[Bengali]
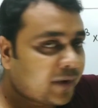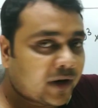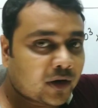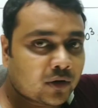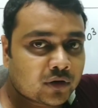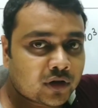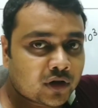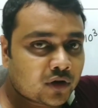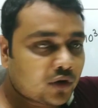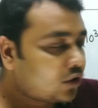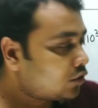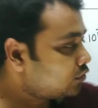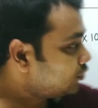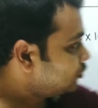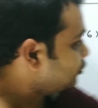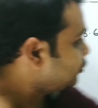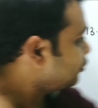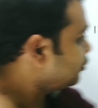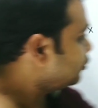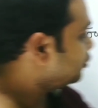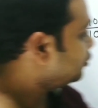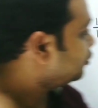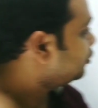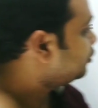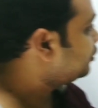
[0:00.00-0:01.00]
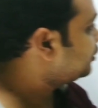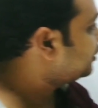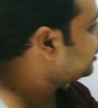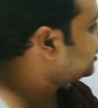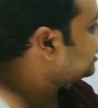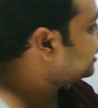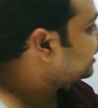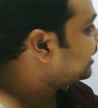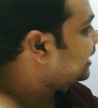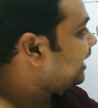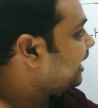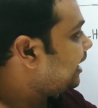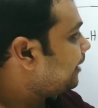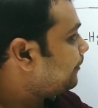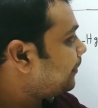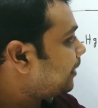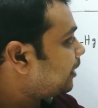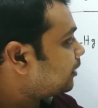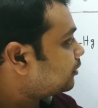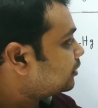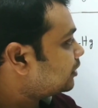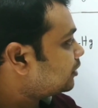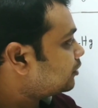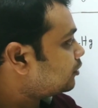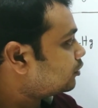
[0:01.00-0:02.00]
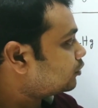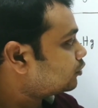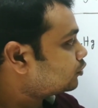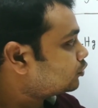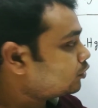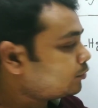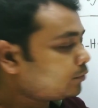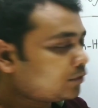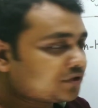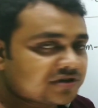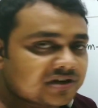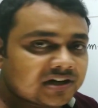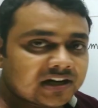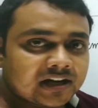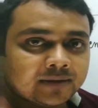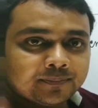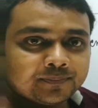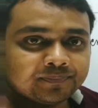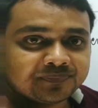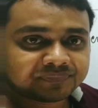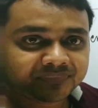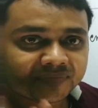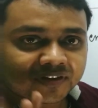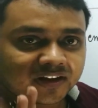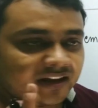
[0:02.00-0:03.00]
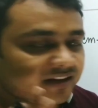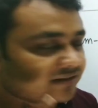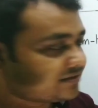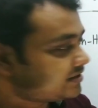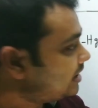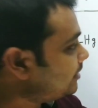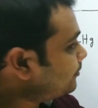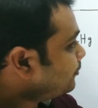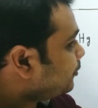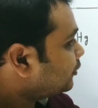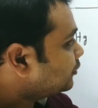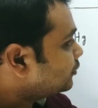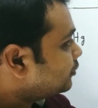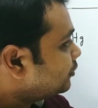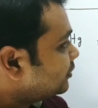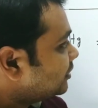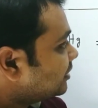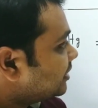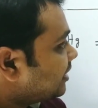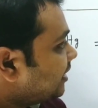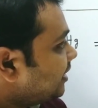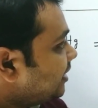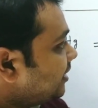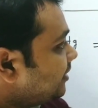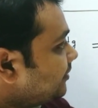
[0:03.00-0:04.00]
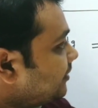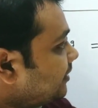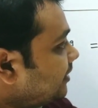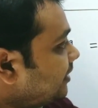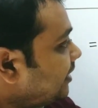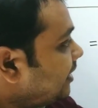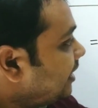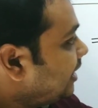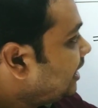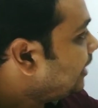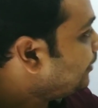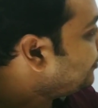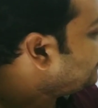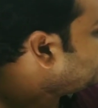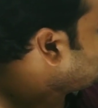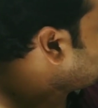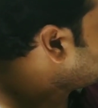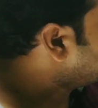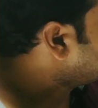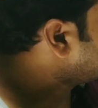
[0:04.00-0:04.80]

পারদের ঘনত্ব এই পারদের ঘনত্ব বসালাম এসআই পদ্ধতিতে এবং